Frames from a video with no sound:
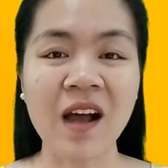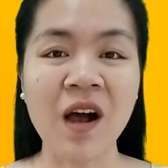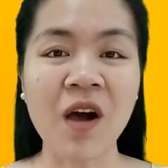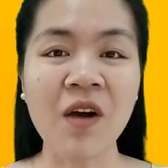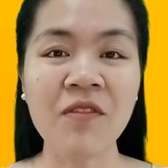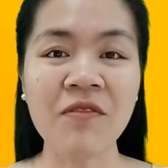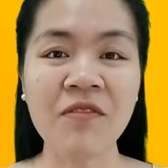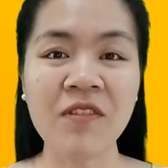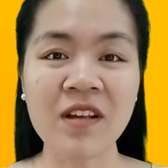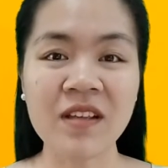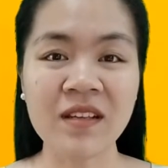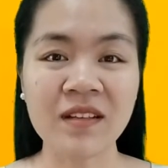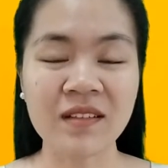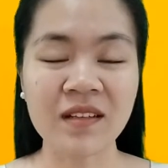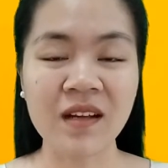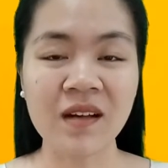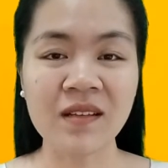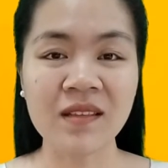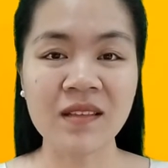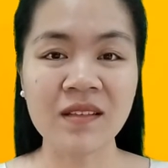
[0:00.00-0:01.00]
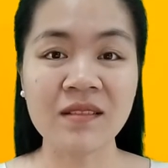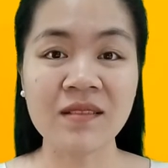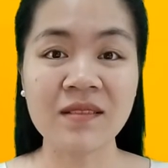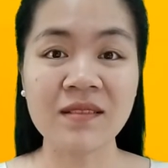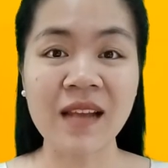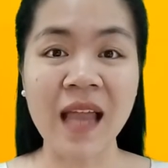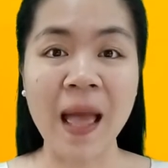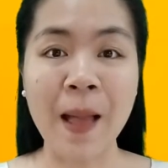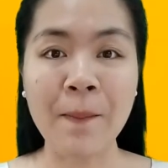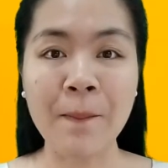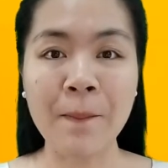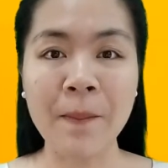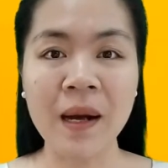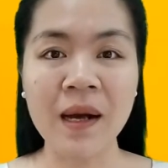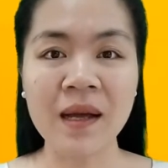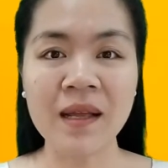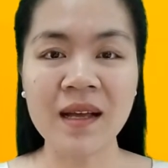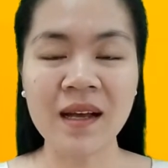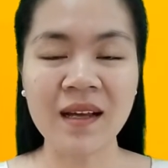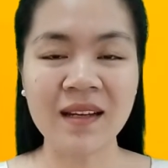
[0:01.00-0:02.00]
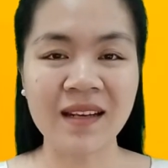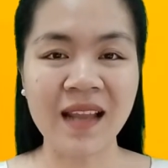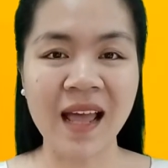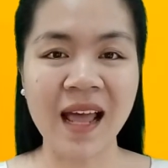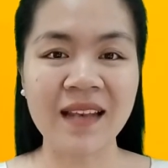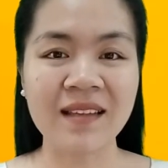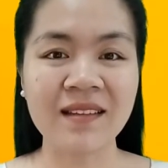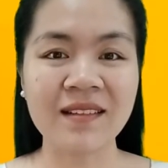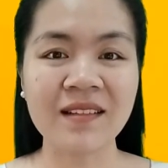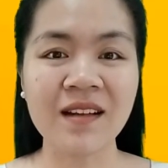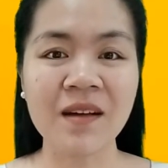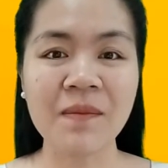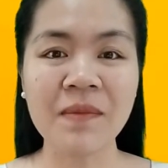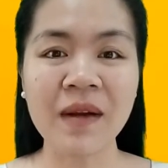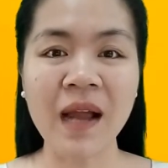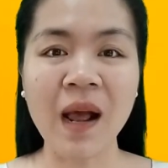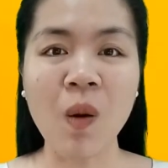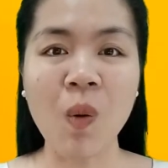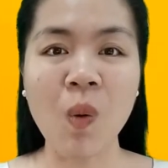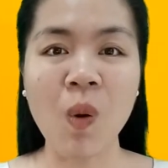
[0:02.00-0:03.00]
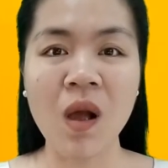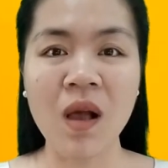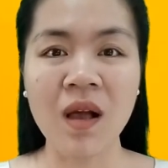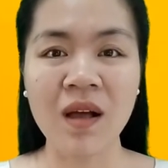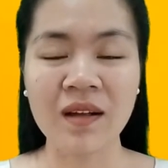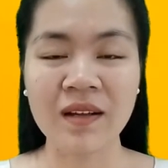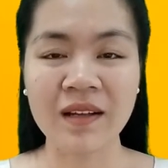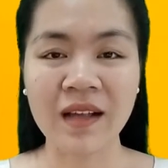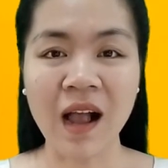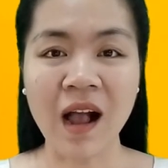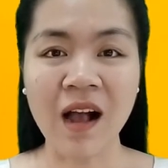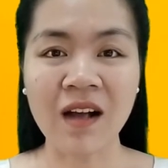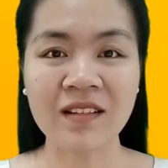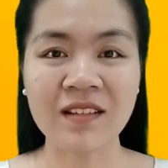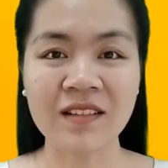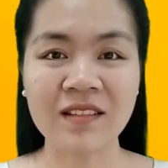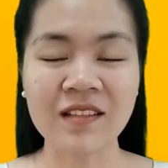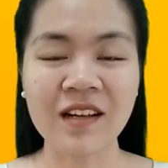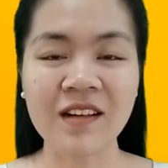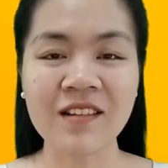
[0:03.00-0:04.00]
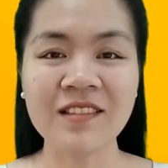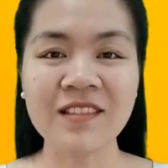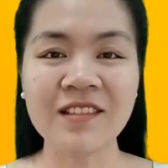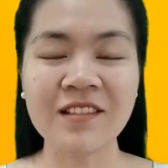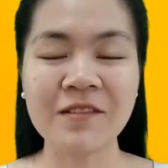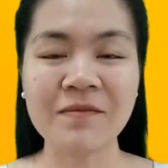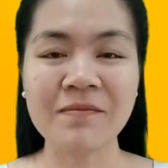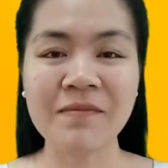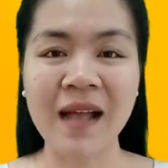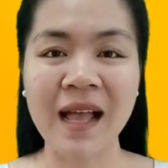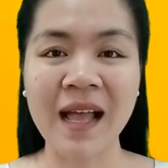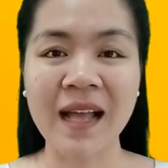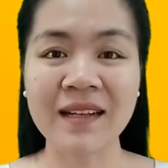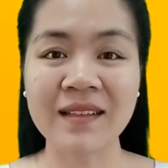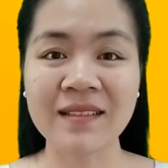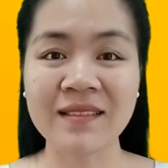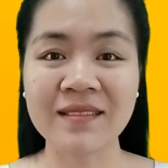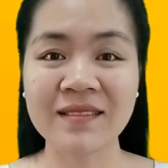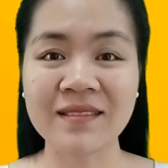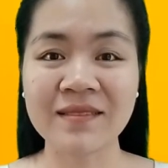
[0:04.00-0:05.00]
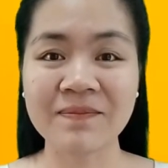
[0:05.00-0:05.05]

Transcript: đối với những đối tượng là mới hình thành những đốm nâu, còn những đối tượng mà